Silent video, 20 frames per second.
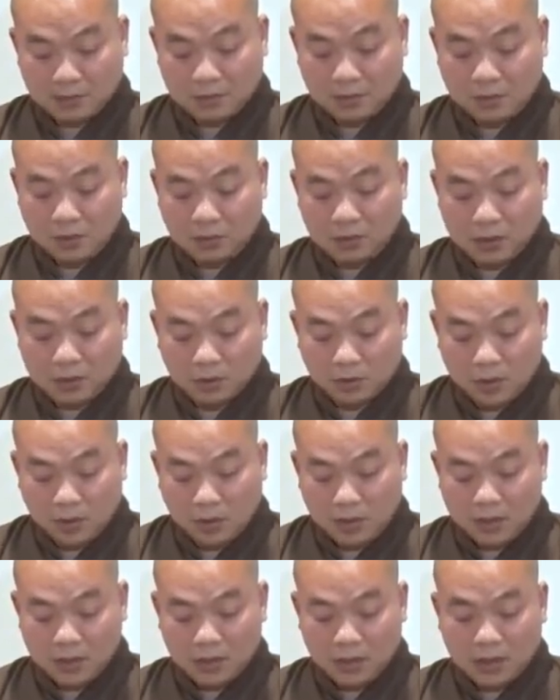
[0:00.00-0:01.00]
xúc hữu
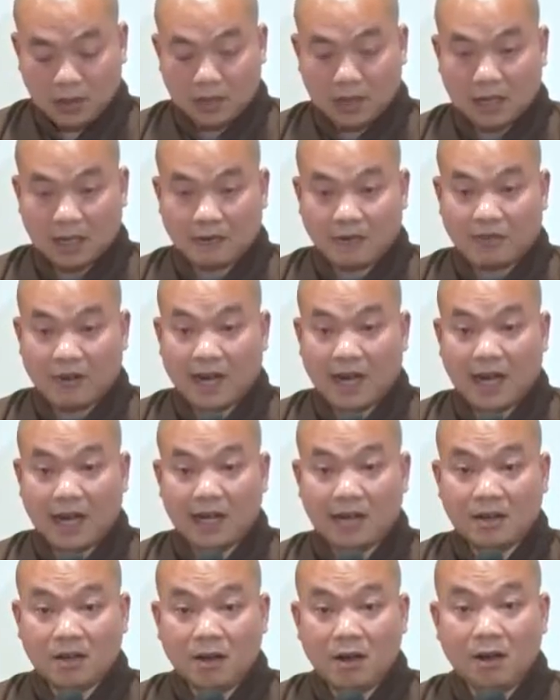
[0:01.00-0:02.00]
đối là
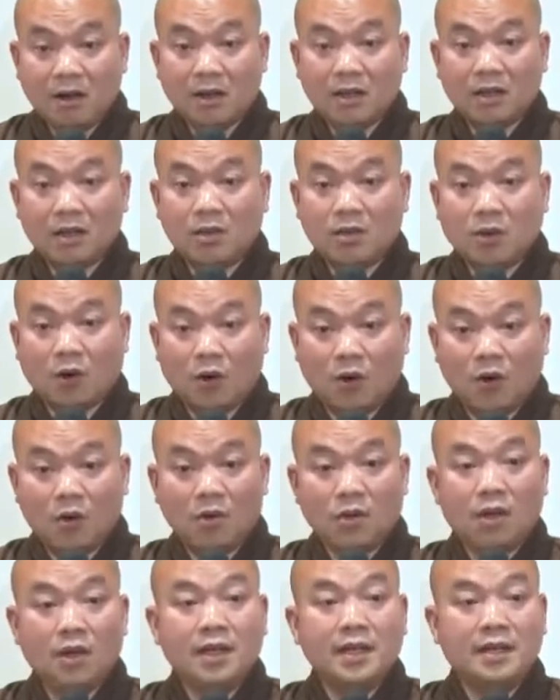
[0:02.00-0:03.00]
phải có cái chỗ
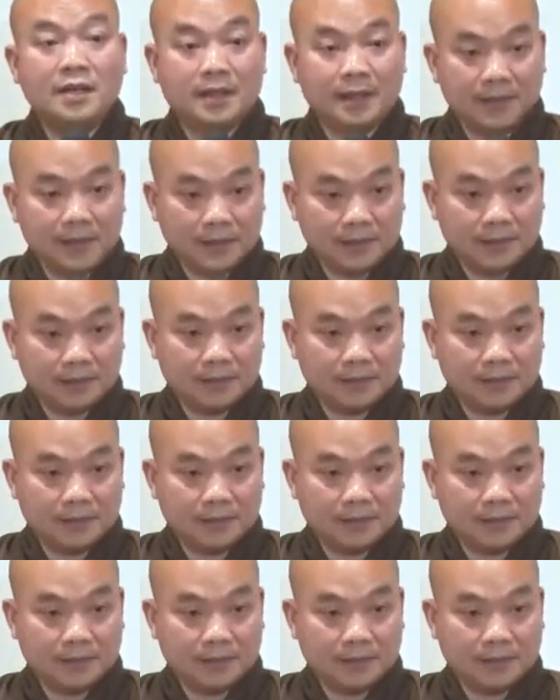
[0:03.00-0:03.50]
nó y cứ.